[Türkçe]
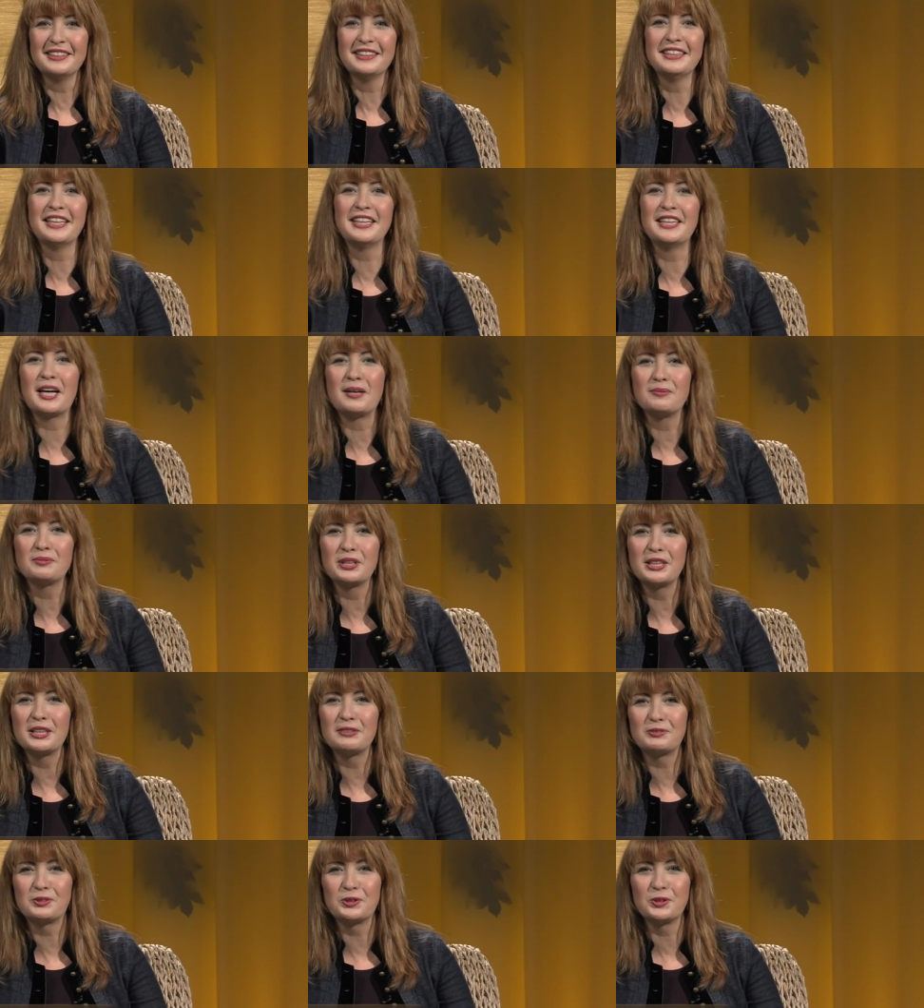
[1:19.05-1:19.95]
nenem
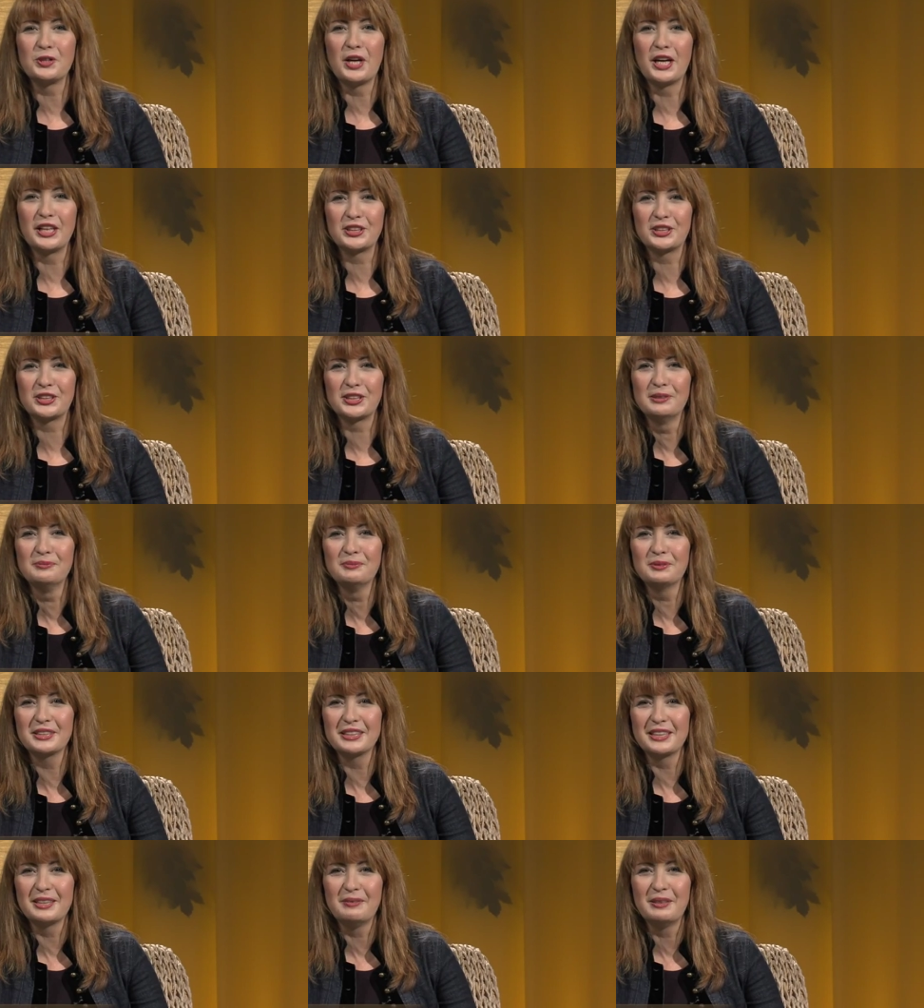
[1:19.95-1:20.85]
televizyonu
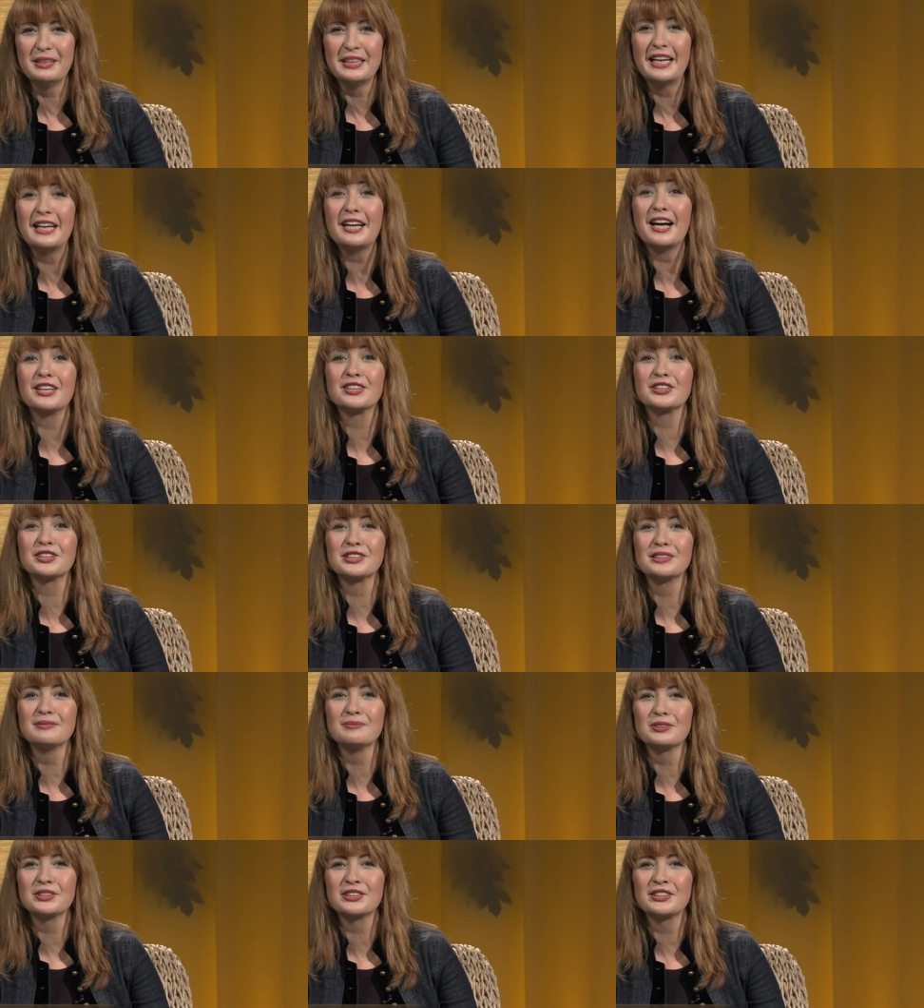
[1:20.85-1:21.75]
açtığımız zaman her
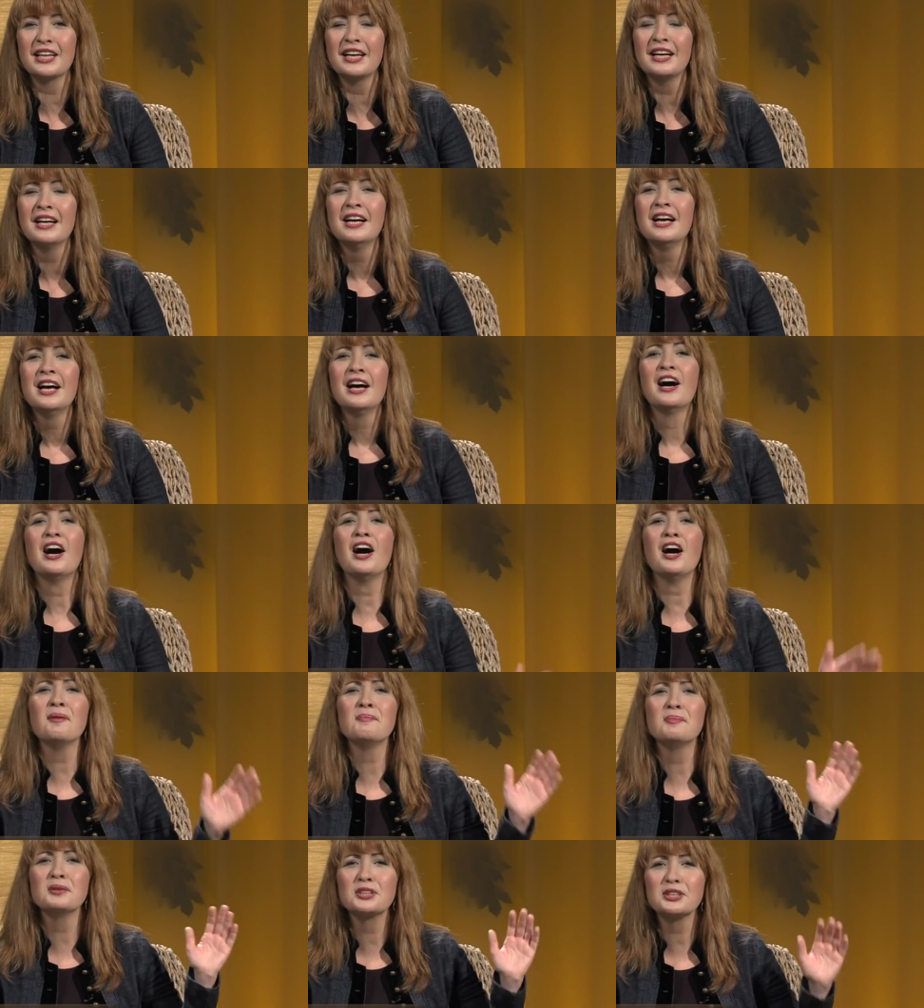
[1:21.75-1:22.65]
açtığımızda
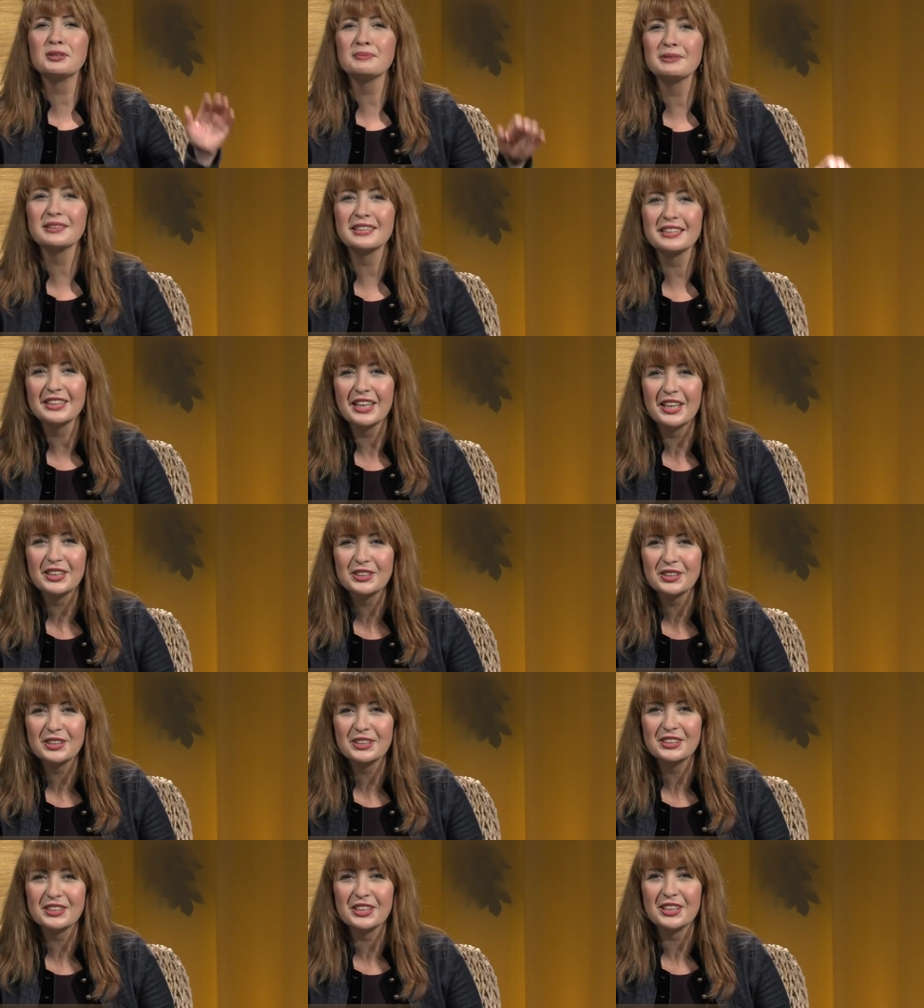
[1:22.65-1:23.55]
ah başımıza
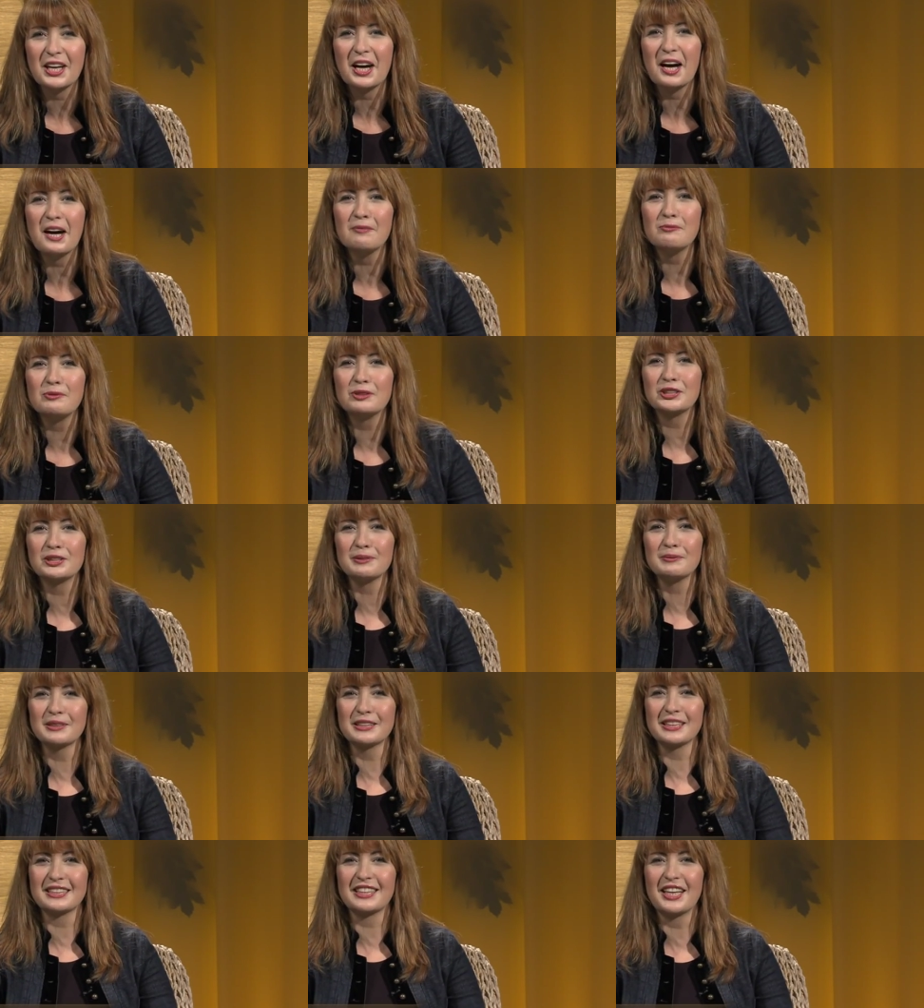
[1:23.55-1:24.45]
taş yağacak, ah
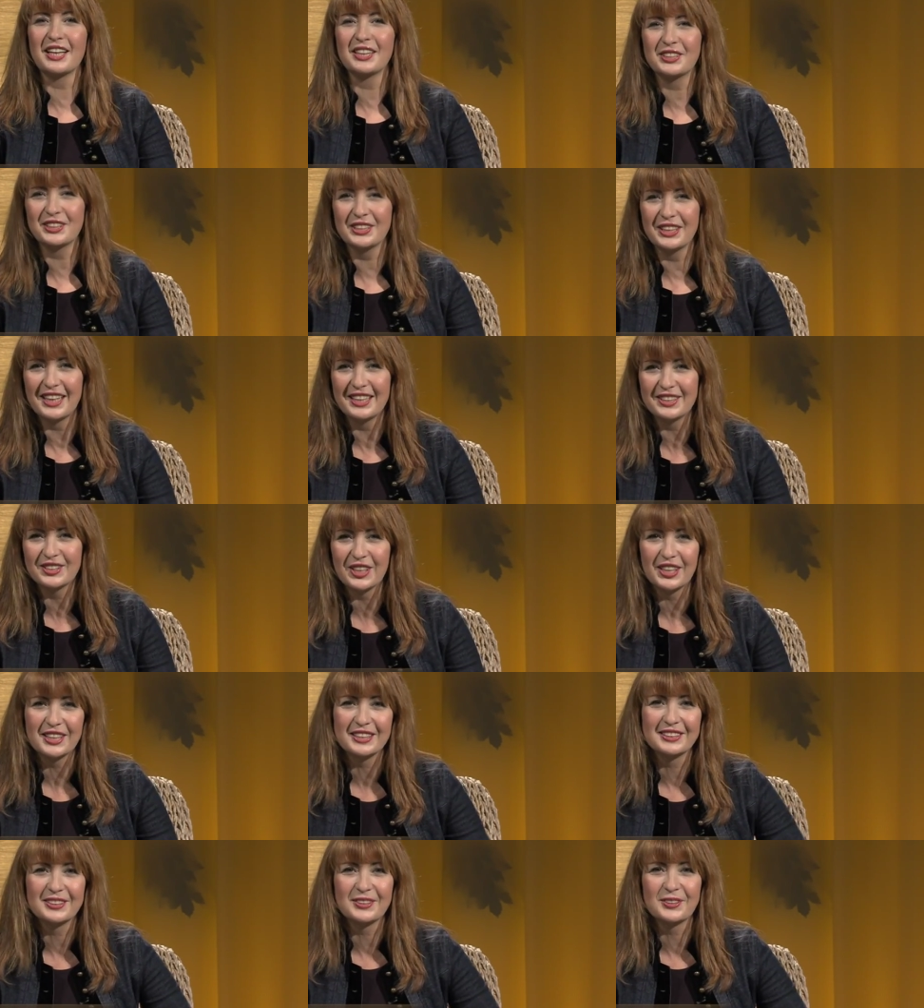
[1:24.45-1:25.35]
başımıza taş
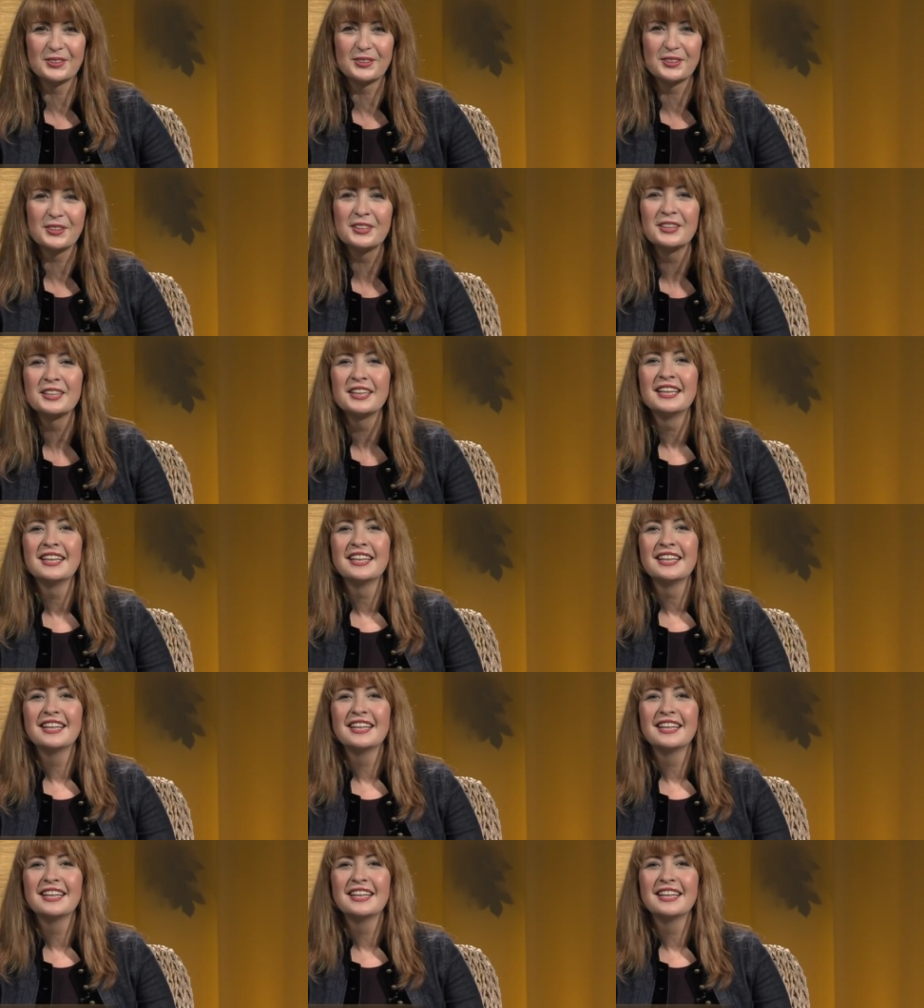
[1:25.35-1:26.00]
yağacak diyordu.